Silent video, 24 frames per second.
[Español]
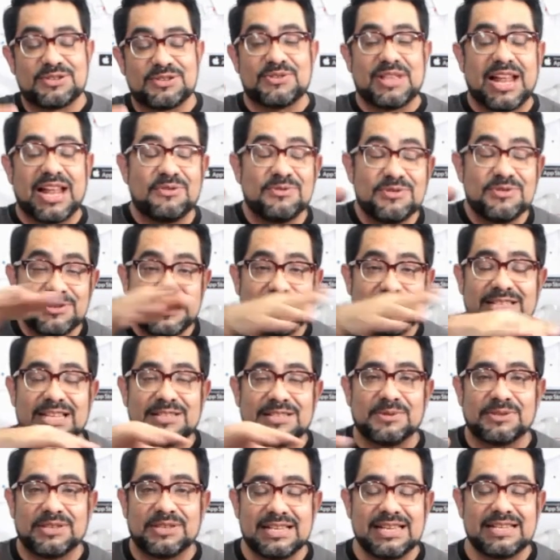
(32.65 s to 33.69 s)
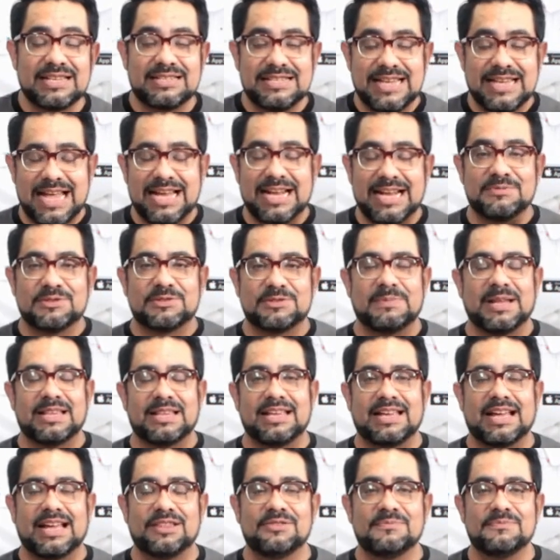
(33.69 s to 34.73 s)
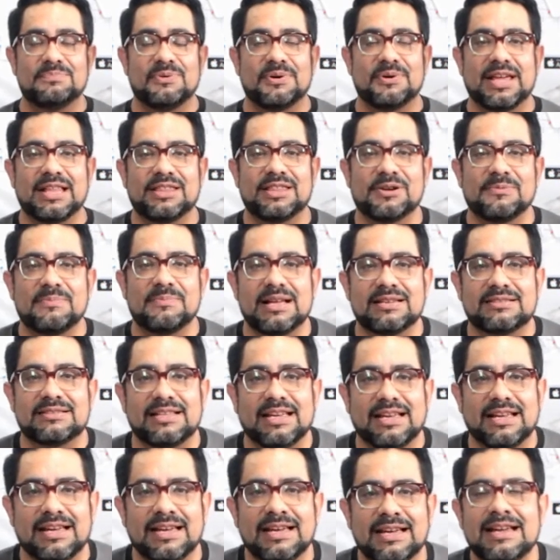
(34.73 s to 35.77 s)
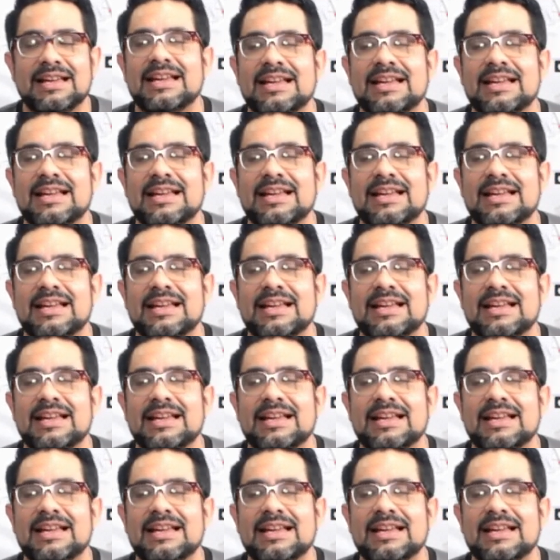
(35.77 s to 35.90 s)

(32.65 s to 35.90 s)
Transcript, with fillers: Con algunas de estas botellas ya iremos platicando un poquito más de.